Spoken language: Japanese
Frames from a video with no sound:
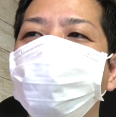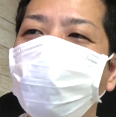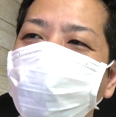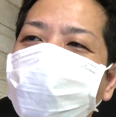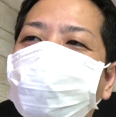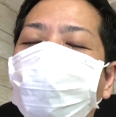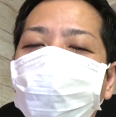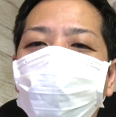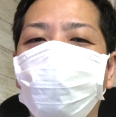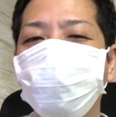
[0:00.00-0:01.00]
正直そ
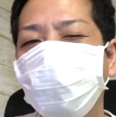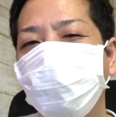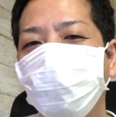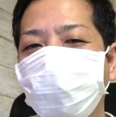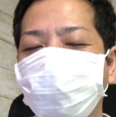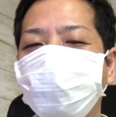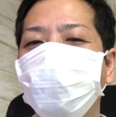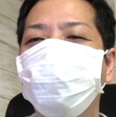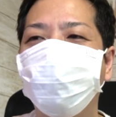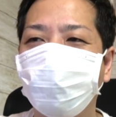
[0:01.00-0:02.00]
こまで俺的には痛く
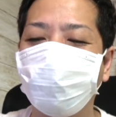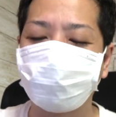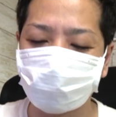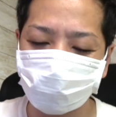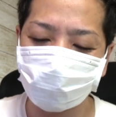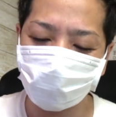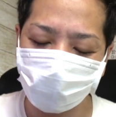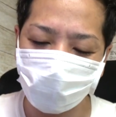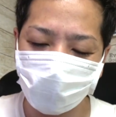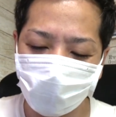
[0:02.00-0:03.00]
ないんですよね
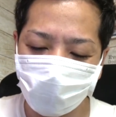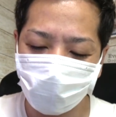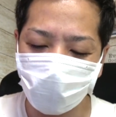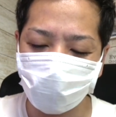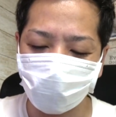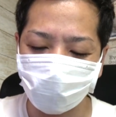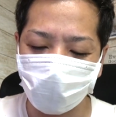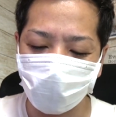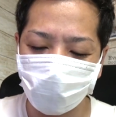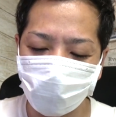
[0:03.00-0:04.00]
なんだろう
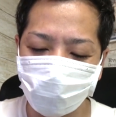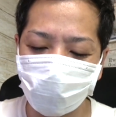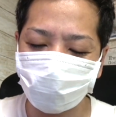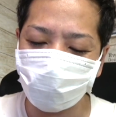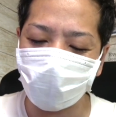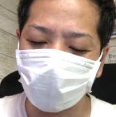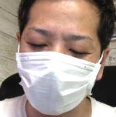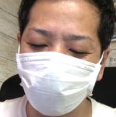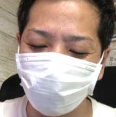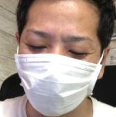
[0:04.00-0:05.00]
な別に
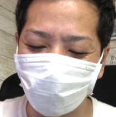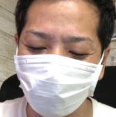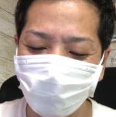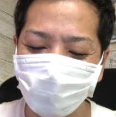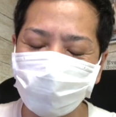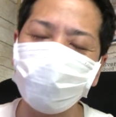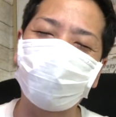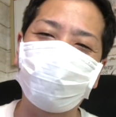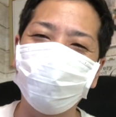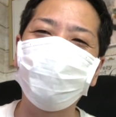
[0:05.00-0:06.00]
あの超
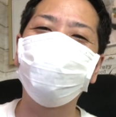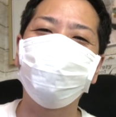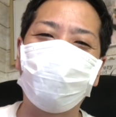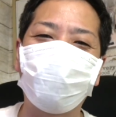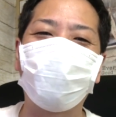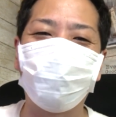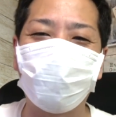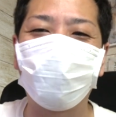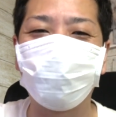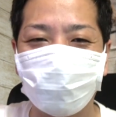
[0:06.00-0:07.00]
適当に出してるだけだから目
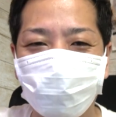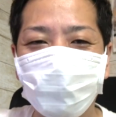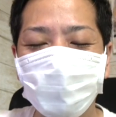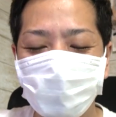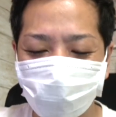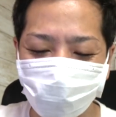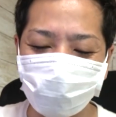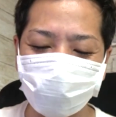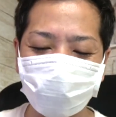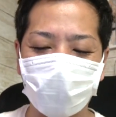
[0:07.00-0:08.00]
がないとそん
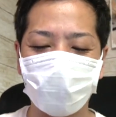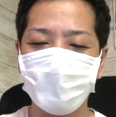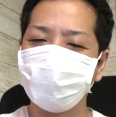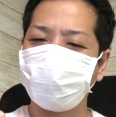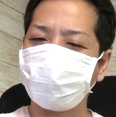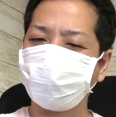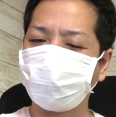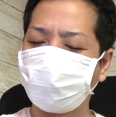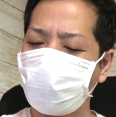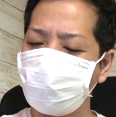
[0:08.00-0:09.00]
なさここ
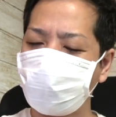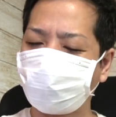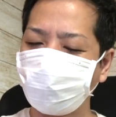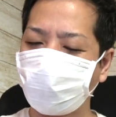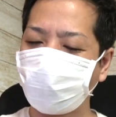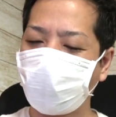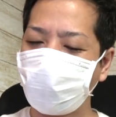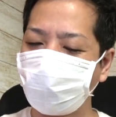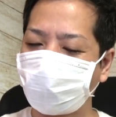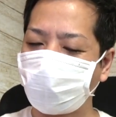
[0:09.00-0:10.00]
と何マスまで
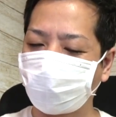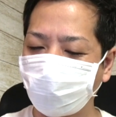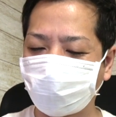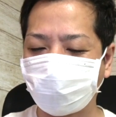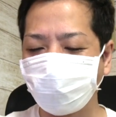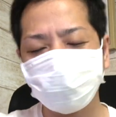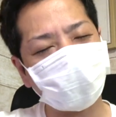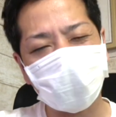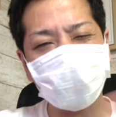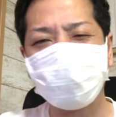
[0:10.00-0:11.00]
入るからドンってそんな
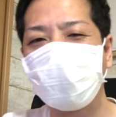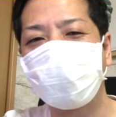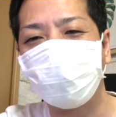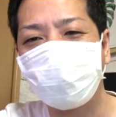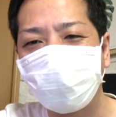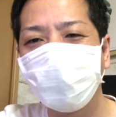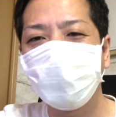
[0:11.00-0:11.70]
考えてないから俺